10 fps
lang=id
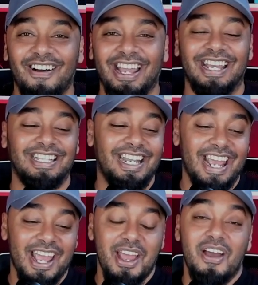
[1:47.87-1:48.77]
Oke,
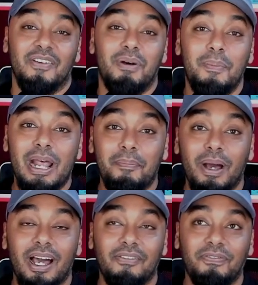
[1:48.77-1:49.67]
jadi
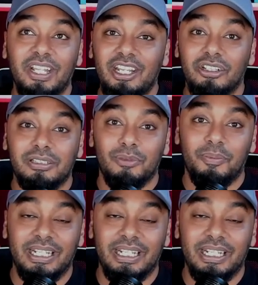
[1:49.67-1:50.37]
beberapa video sebelum